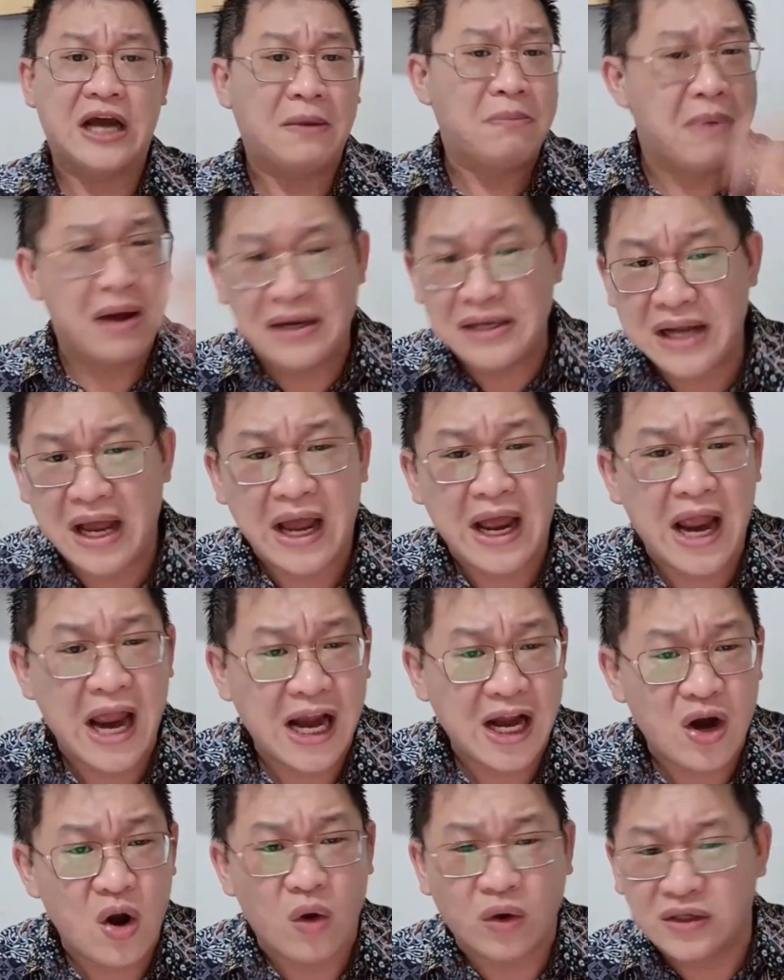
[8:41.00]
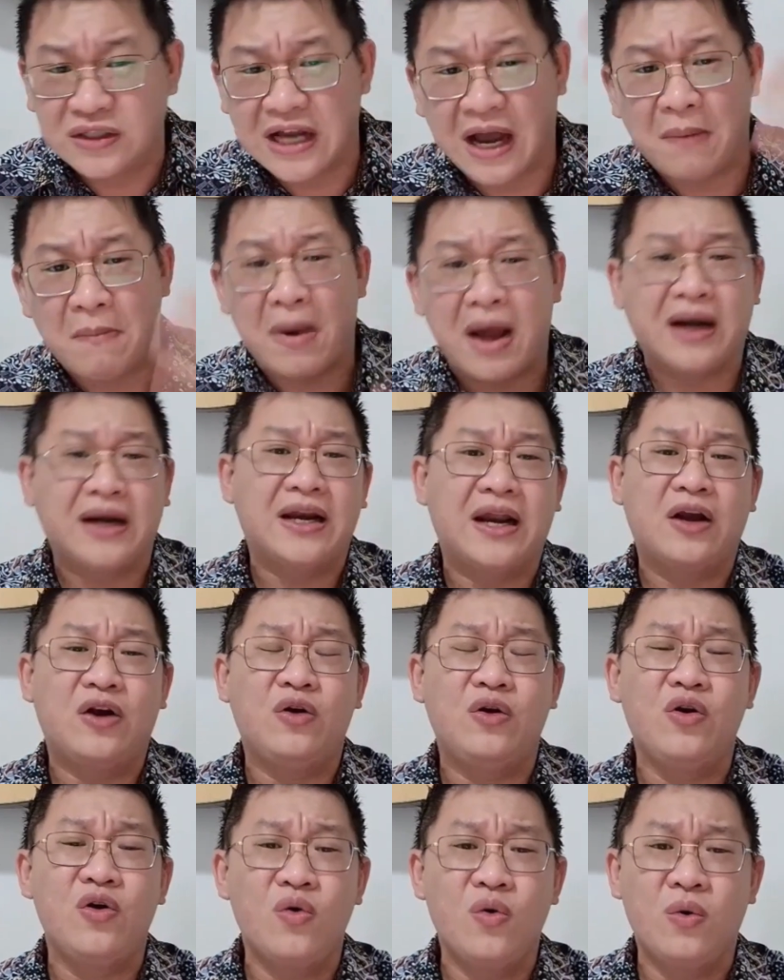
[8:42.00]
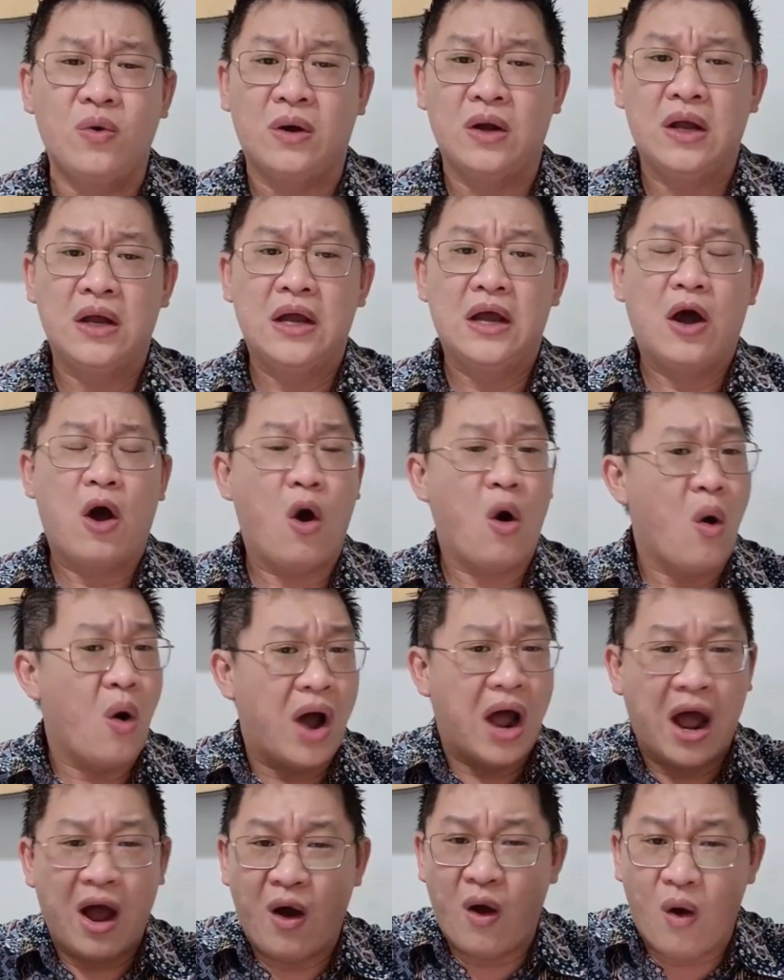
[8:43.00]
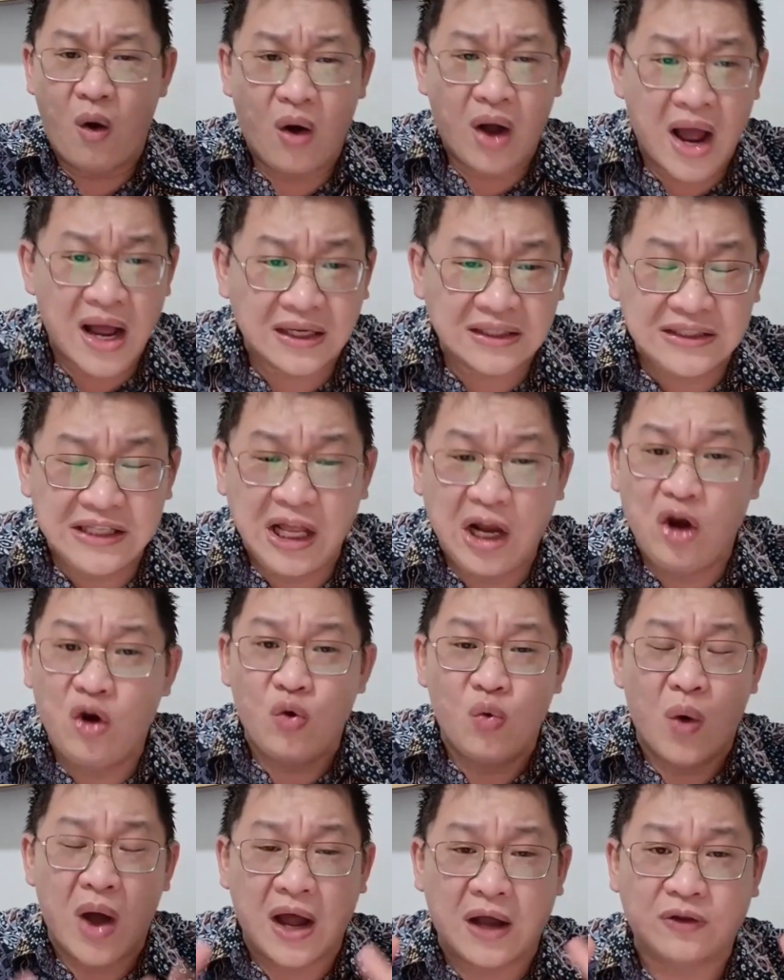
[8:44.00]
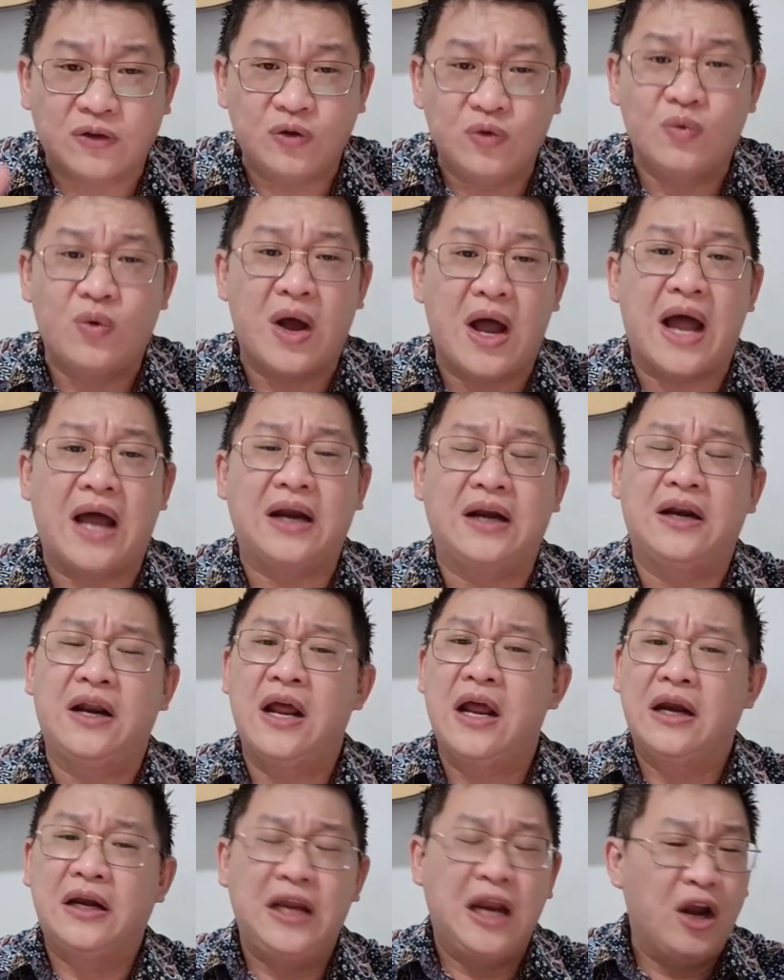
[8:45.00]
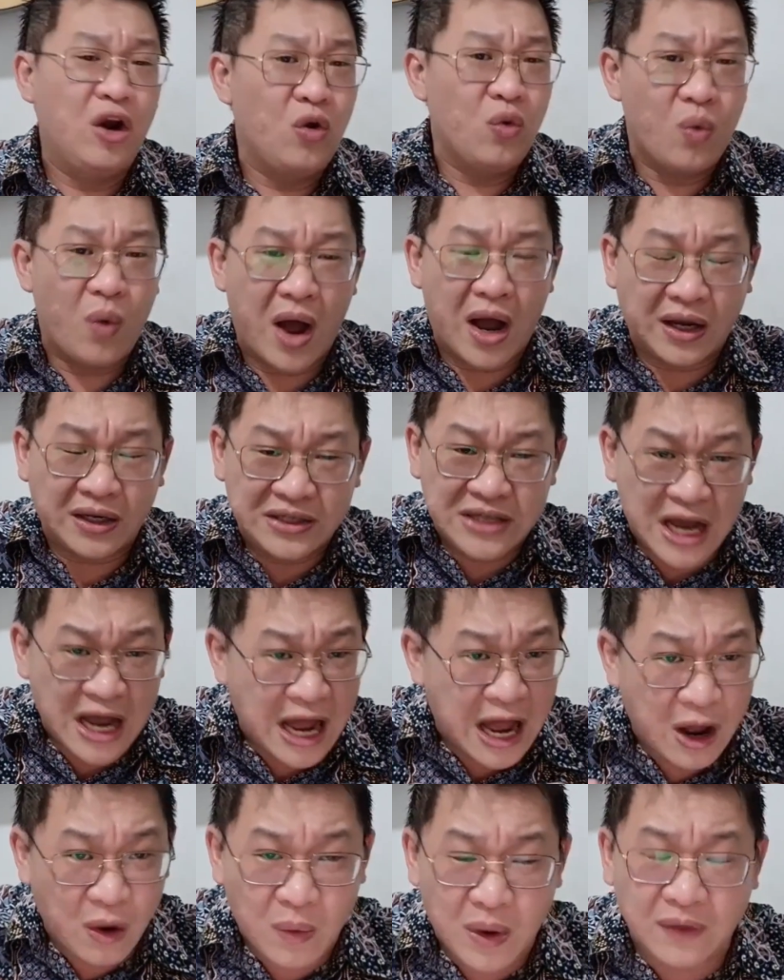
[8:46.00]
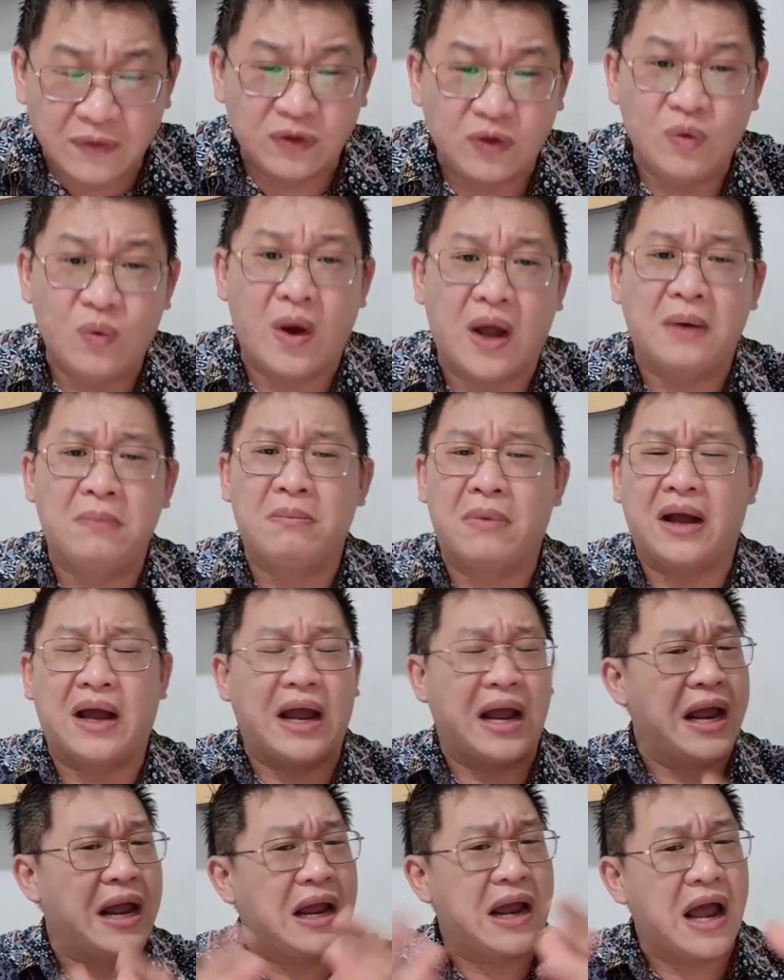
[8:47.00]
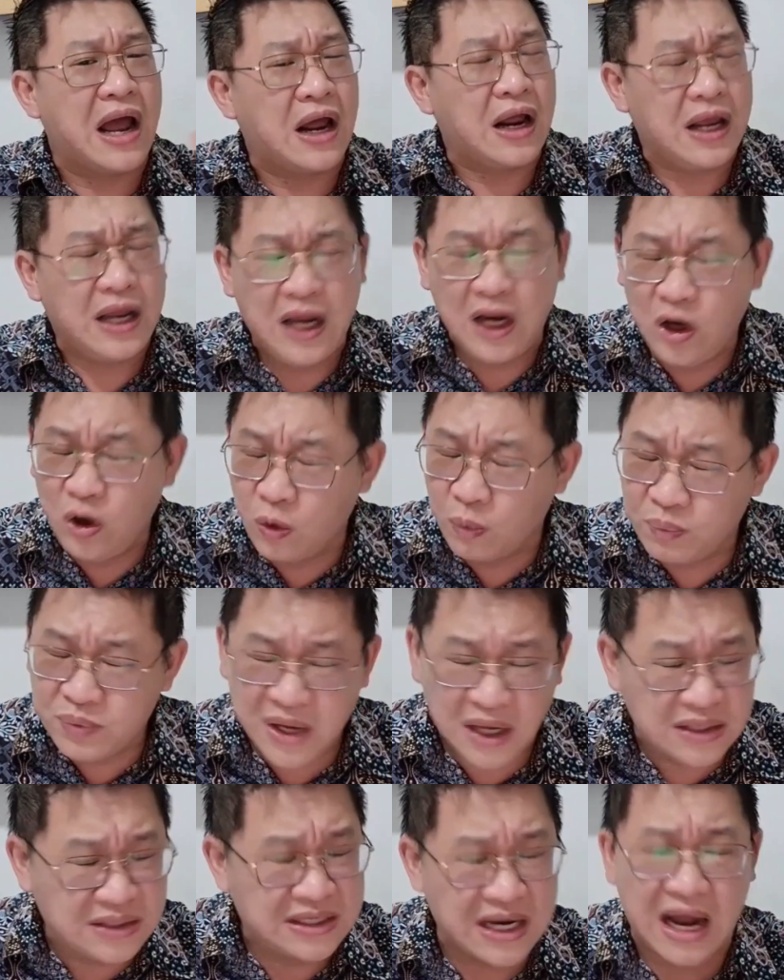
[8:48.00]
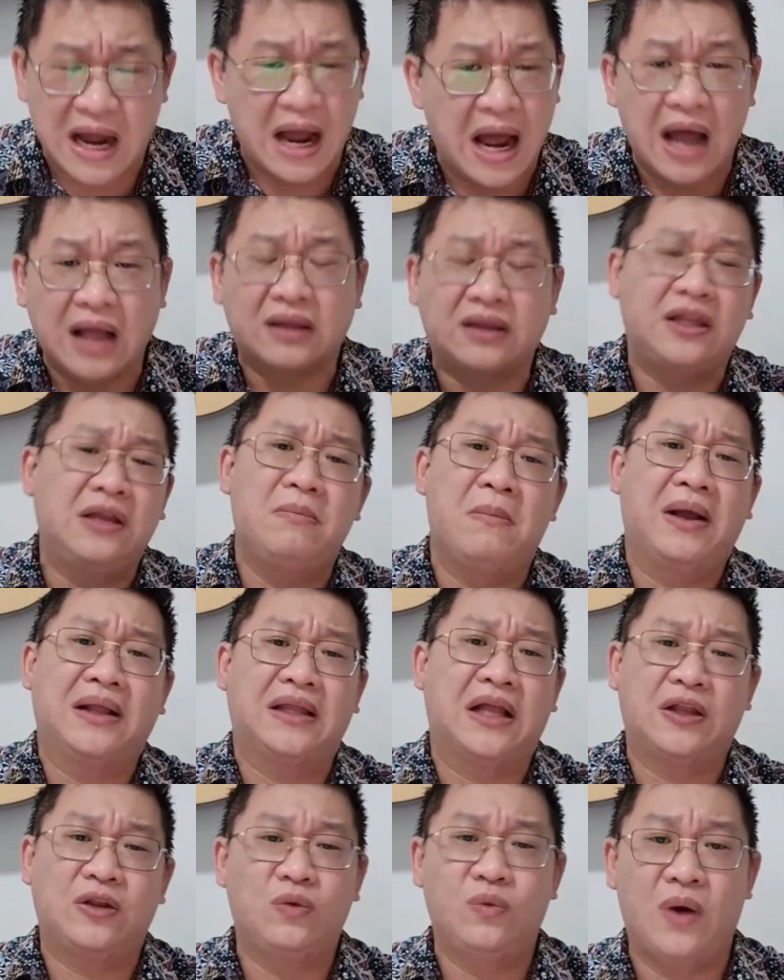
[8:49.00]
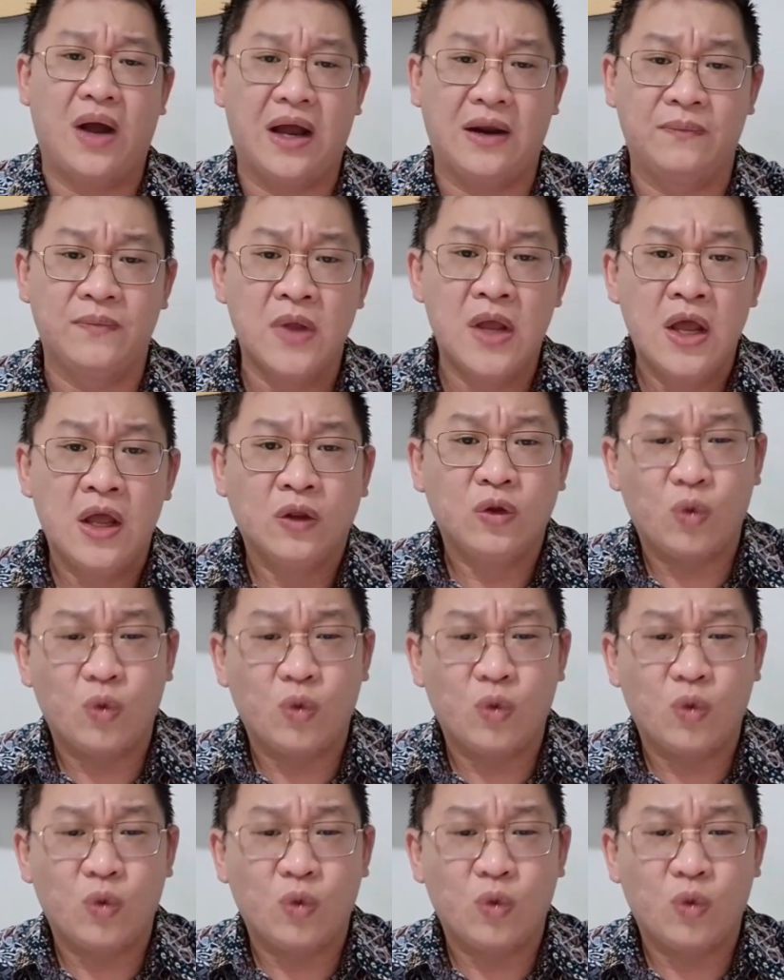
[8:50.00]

Zamannya Henok, zamannya Nuh, orang-orang di luar Tuhan, di luar jangkauan Tuhan, mereka hidupnya jahat di mata Tuhan.